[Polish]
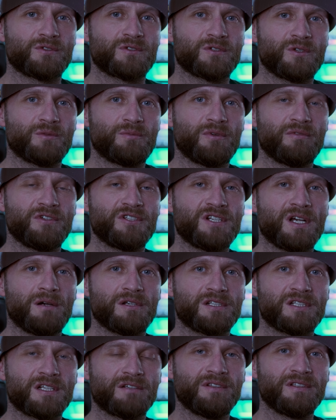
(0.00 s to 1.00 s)
co
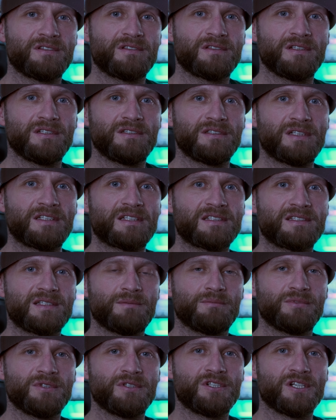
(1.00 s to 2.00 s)
powiedziałeś. Tak więc e, na
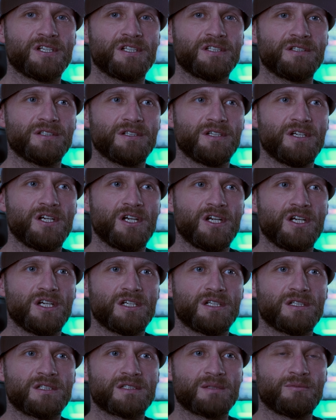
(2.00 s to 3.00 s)
następny dzień
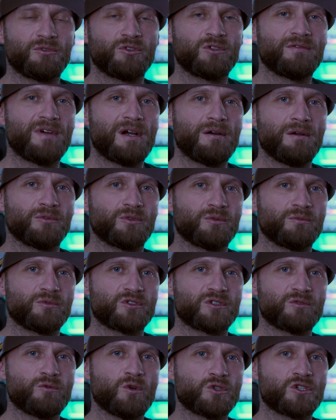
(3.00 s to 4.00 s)
zamontowałem tą
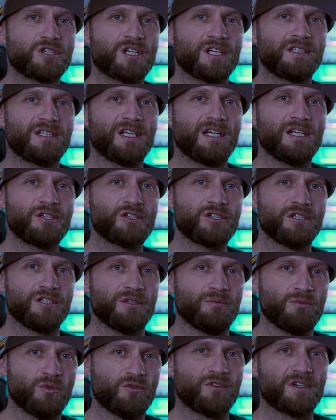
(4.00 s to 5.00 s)
złączkę T,
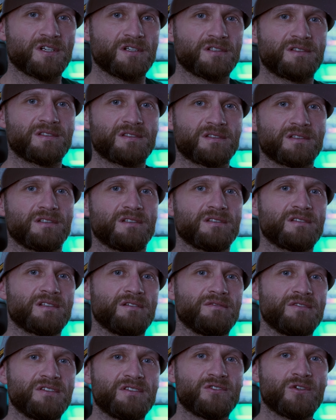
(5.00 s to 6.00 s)
czyli mówkę z, z
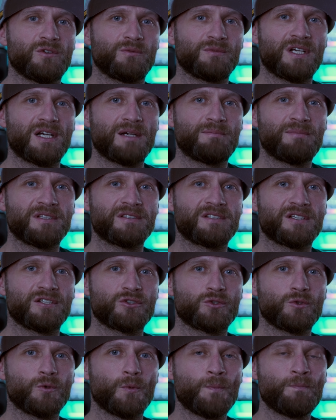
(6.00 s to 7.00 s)
rewizją na
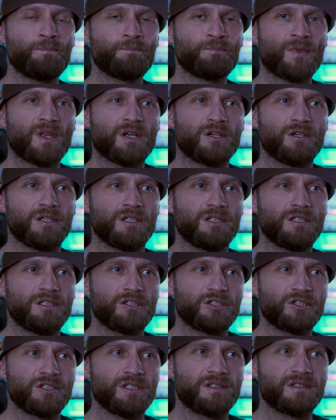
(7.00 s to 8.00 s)
pancerzu e,
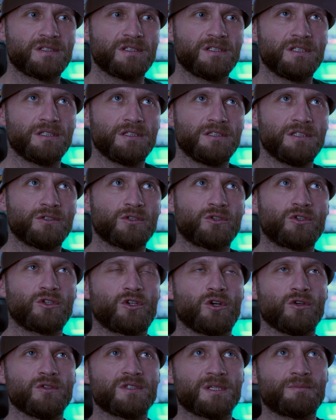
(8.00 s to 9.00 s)
sztycy. Nie do
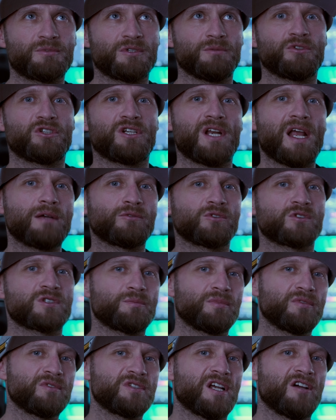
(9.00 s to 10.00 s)
końca przemyślałem to, co
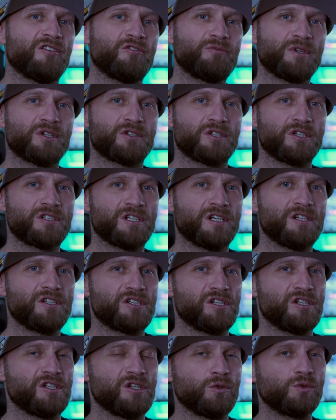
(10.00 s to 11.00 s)
powiedziałem w pierwszej
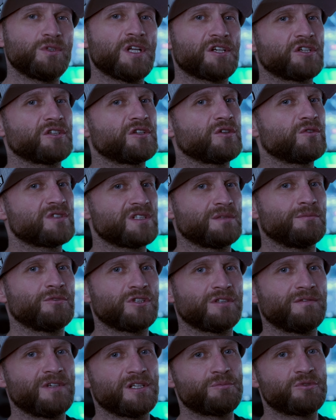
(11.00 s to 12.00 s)
części. Nie uda się tego
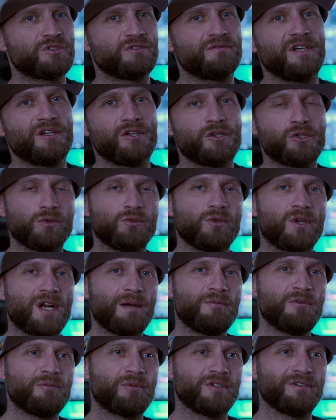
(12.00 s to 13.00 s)
zamontować przy wejściu do
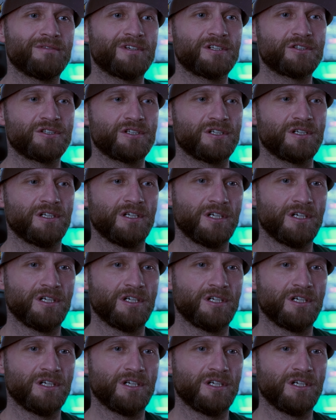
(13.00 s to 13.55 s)
ramy, ponieważ e,